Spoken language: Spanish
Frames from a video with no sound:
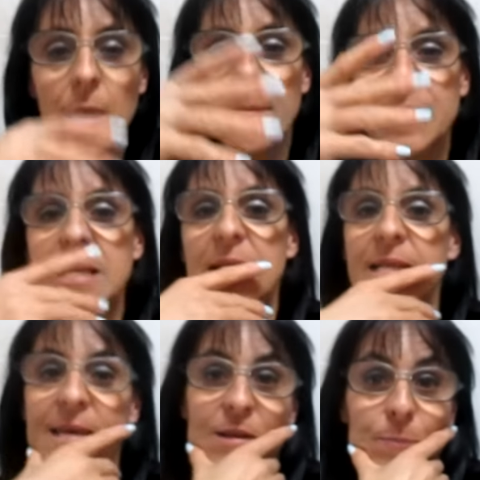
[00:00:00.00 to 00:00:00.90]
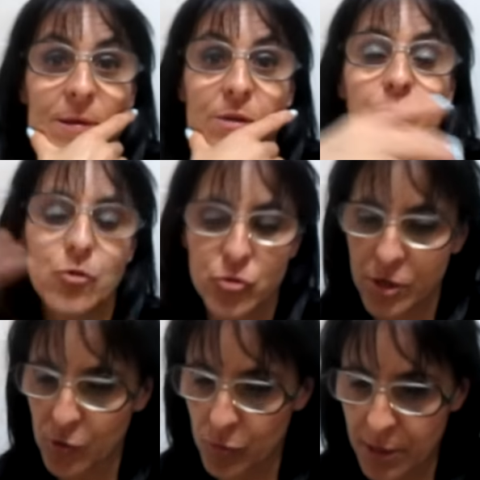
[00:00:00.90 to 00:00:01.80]
Pasa que el día del padre pues
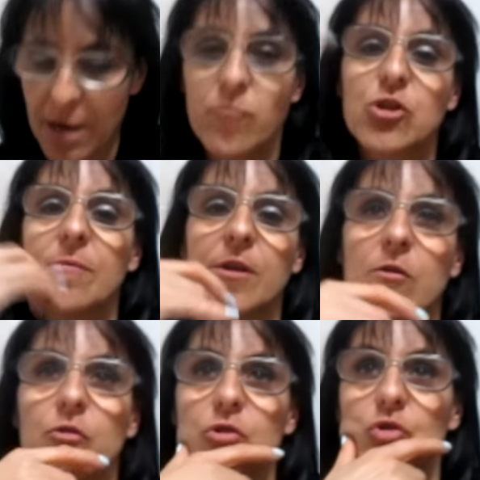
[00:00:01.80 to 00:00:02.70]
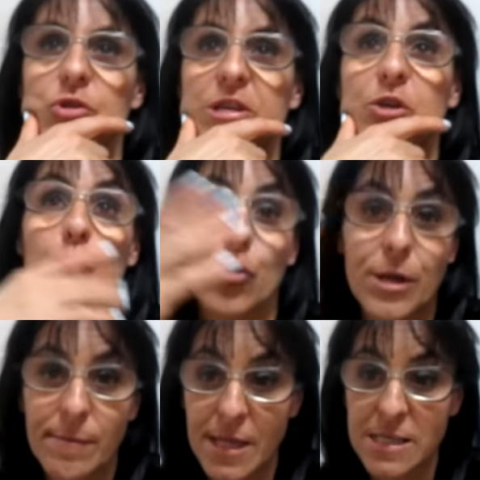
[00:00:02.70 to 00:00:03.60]
le obligamos a venir con nosotras y luego en
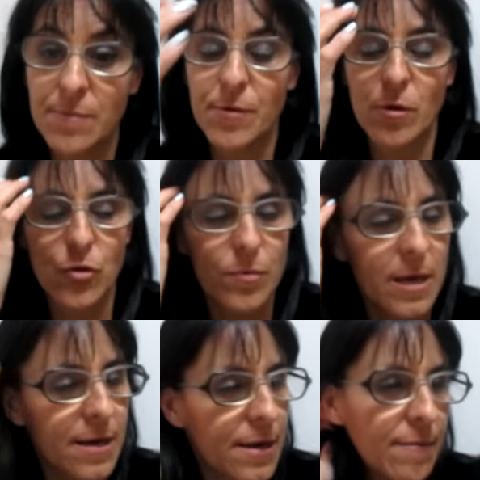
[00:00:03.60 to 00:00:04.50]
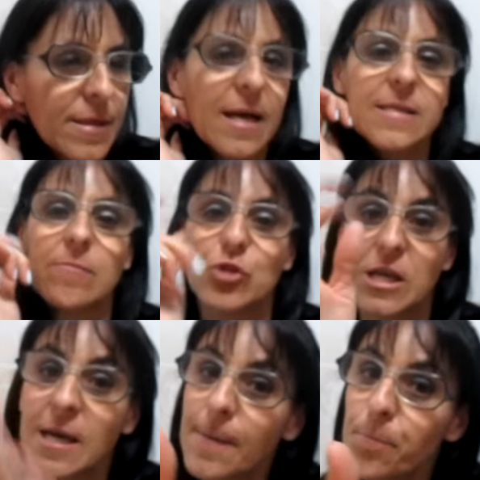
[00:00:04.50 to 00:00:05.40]
Navidad, siempre cuando en Navidad estamos
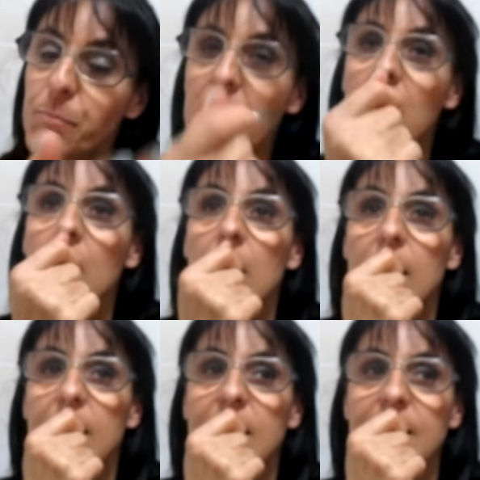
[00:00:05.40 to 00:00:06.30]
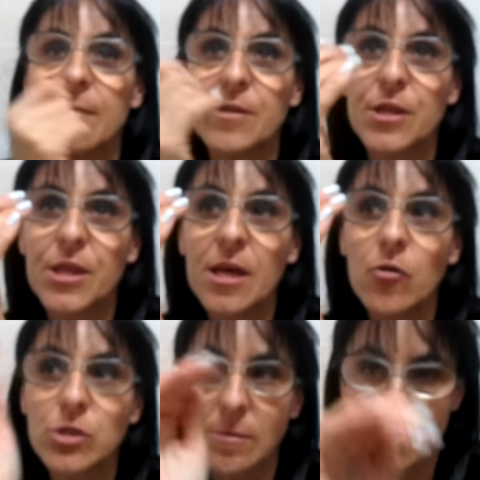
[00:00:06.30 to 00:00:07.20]
aquí, el día 25
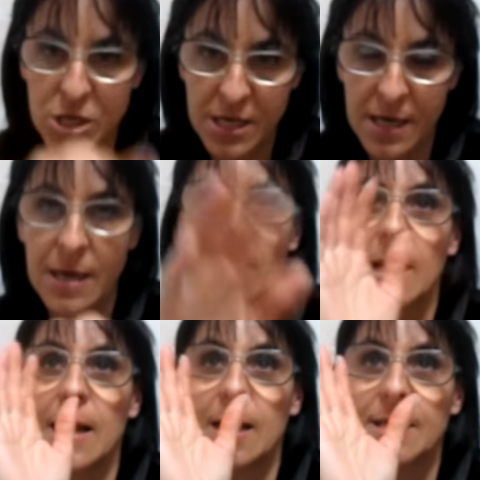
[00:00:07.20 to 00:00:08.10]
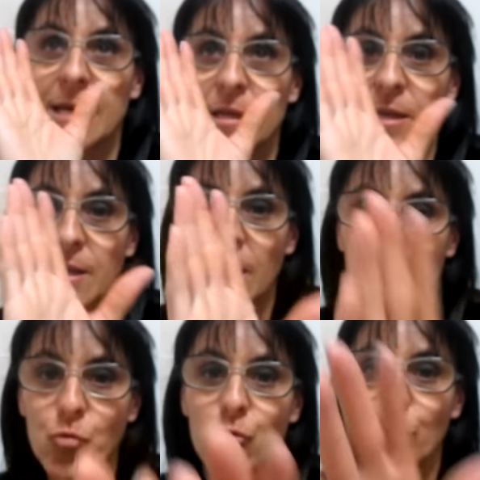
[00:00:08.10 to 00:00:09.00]
estamos aquí, el día
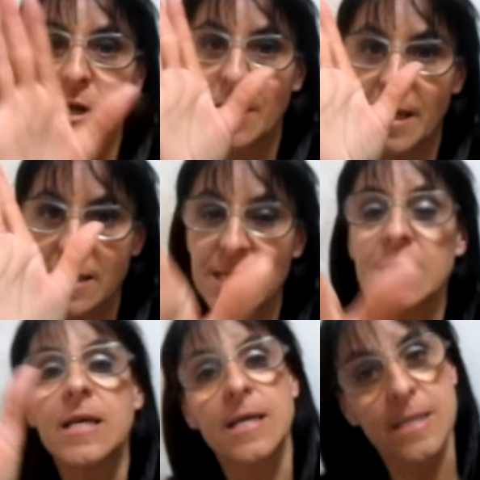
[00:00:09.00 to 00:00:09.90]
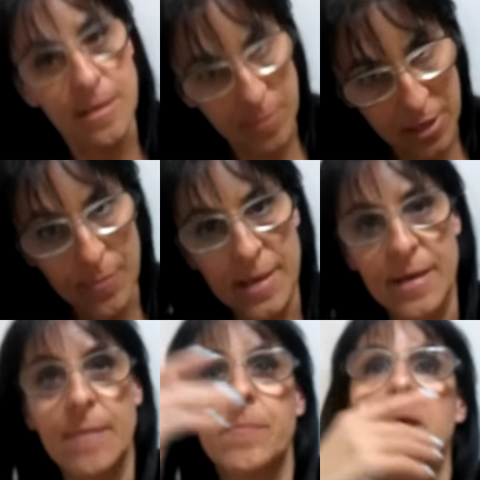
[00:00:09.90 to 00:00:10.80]
31 y el día 6 en casa de mi hermana.